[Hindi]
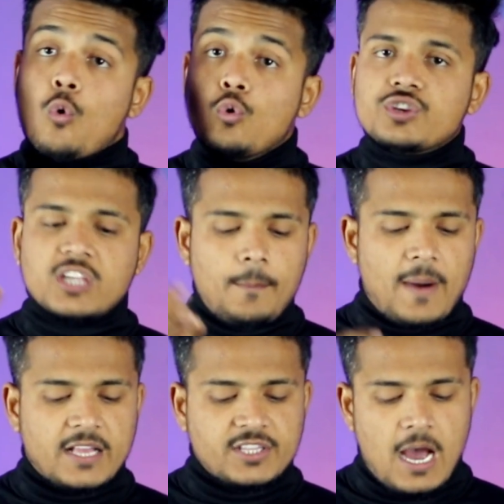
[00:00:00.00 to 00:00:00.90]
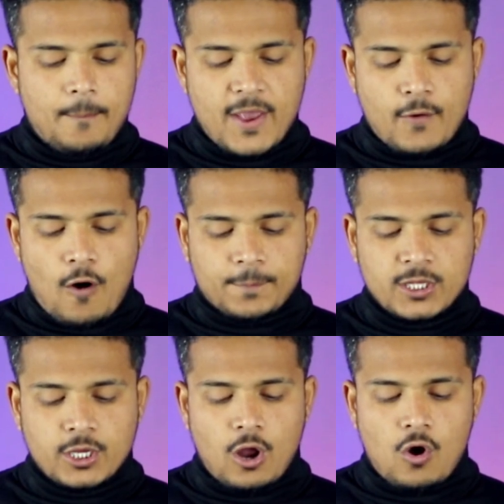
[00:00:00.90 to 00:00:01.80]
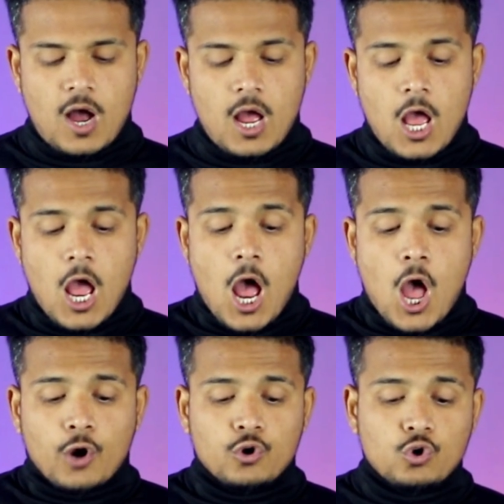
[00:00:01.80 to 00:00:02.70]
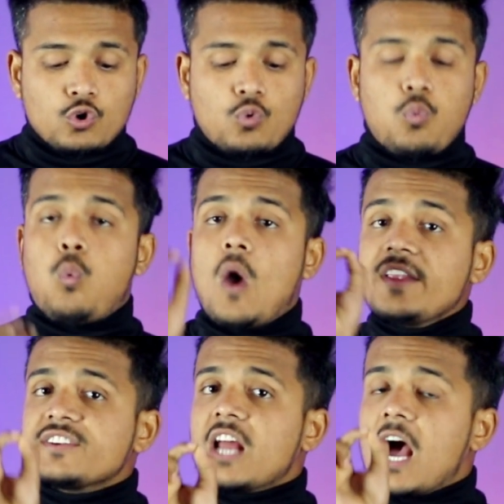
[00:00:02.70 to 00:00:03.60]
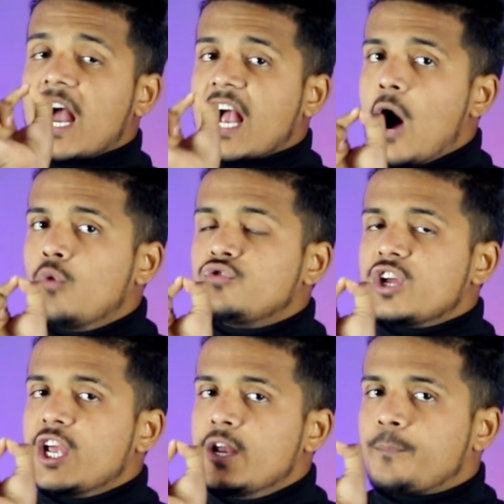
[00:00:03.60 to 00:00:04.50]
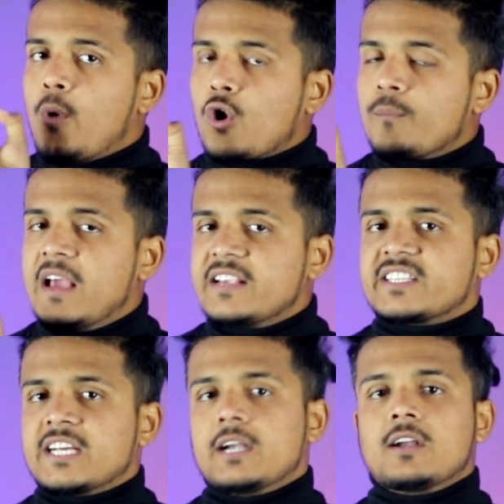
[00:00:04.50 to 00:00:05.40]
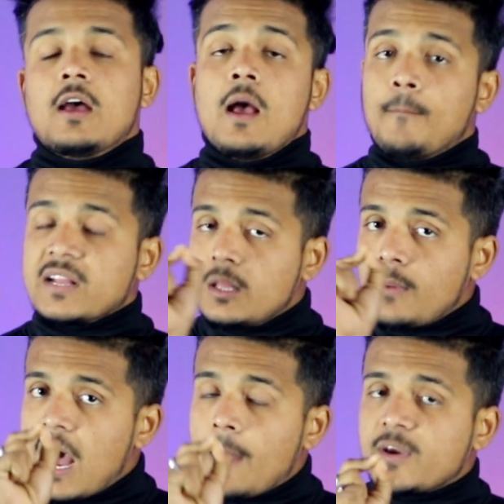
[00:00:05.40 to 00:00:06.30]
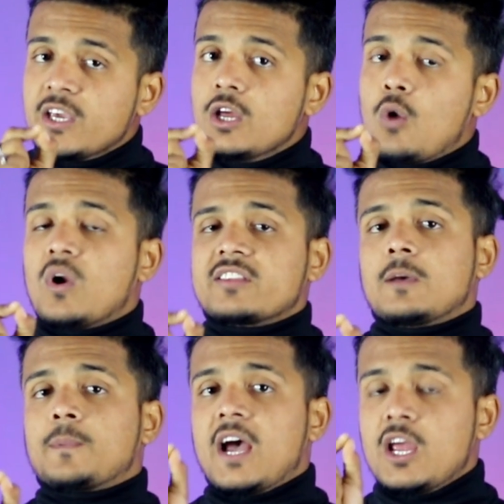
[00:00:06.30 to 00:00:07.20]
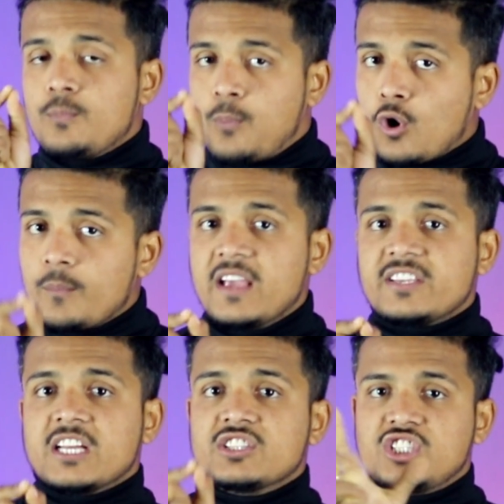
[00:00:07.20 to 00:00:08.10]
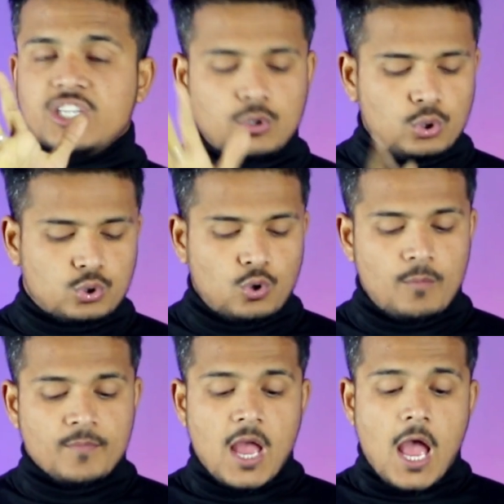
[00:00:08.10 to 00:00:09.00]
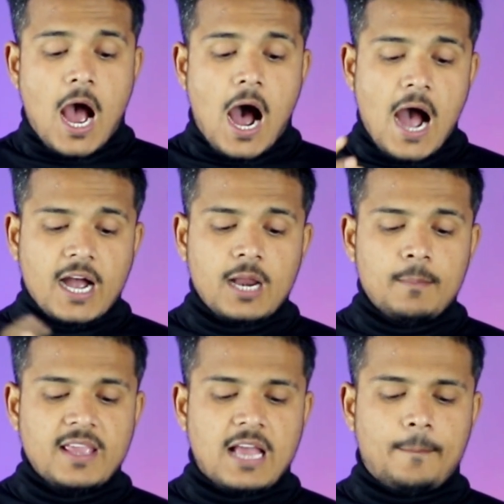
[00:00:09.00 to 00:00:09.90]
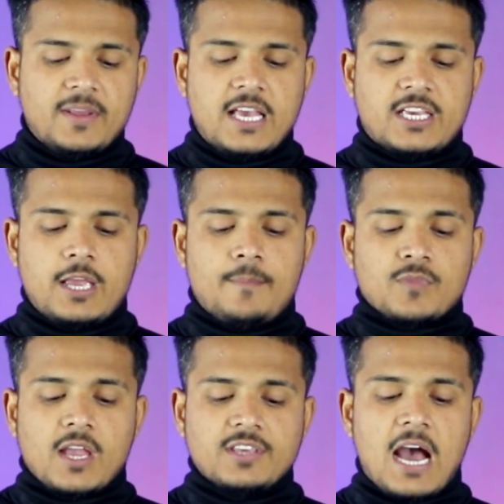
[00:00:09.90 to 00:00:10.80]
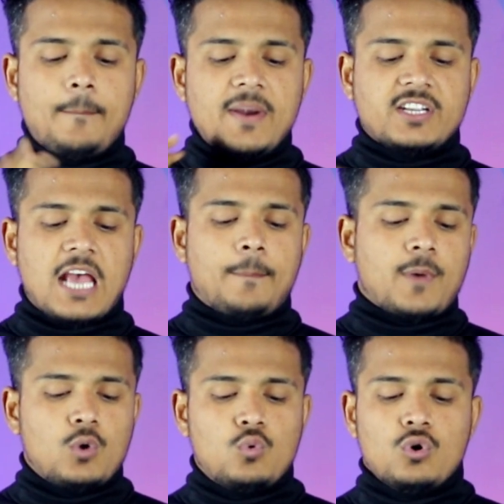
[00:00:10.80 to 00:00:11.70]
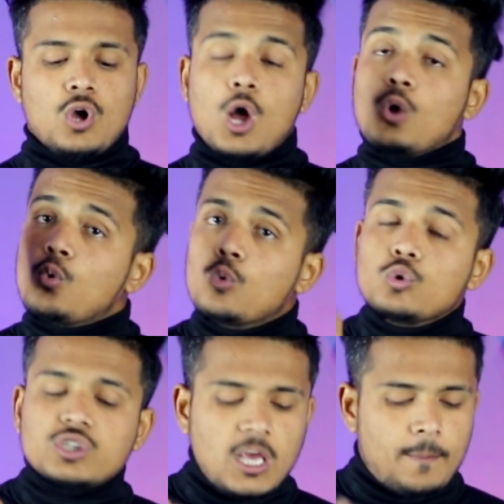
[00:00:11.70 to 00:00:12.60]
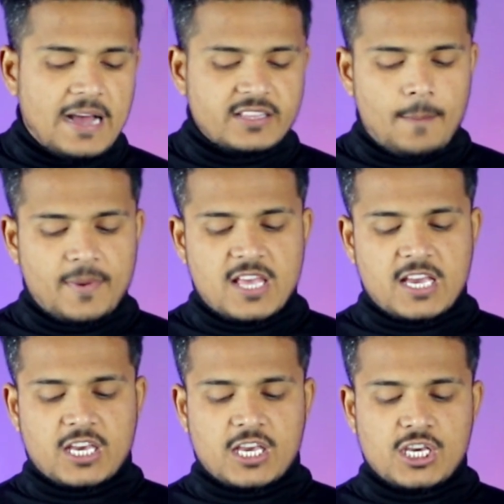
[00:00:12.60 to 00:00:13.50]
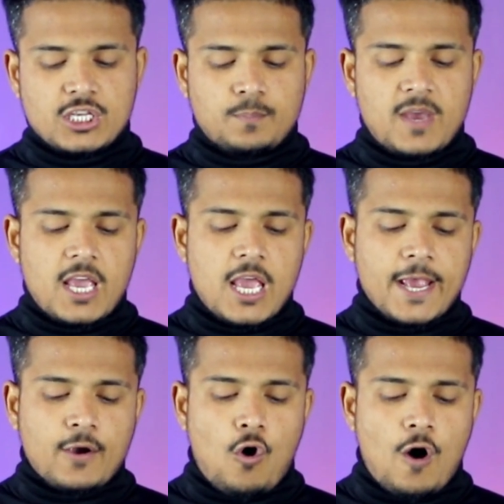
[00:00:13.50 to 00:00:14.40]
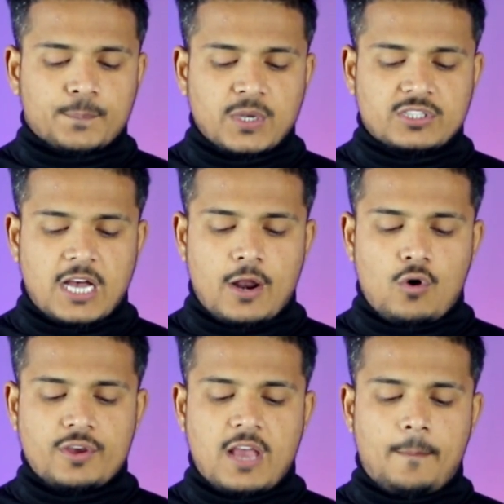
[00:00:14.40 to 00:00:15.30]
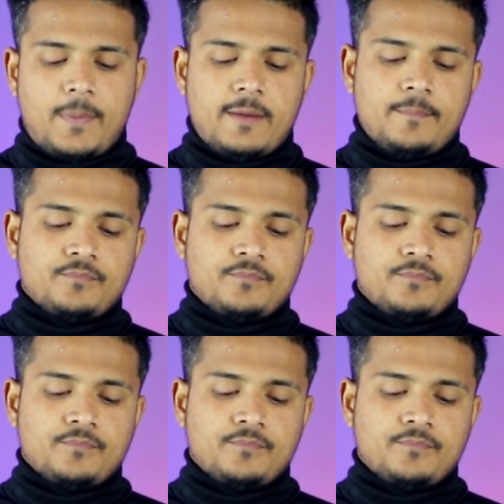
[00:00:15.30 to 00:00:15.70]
उसके बाद यहाँ पे एक ऑप्शन दिख रहा होगा रिक्वेस्ट अकाउंट इंफॉर्मेशन मतलब आपके व्हाट्सएप का इंफॉर्मेशन जी हाँ दोस्तों अगर मैं यहां पे देखिए यहां पे टैप करूं उसके बाद यहां पे देखिए इसमें एक ऑप्शन आ रहा होगा यहां पे